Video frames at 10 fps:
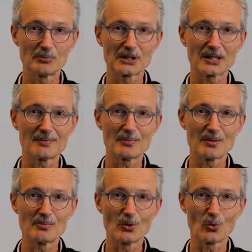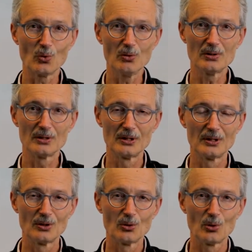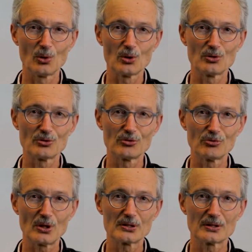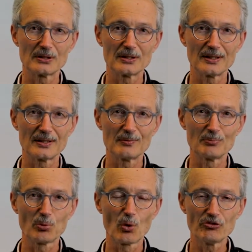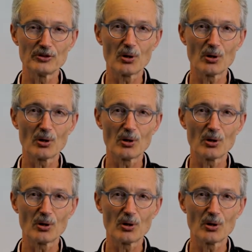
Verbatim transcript: betrat mein Büro und wollte einen Profi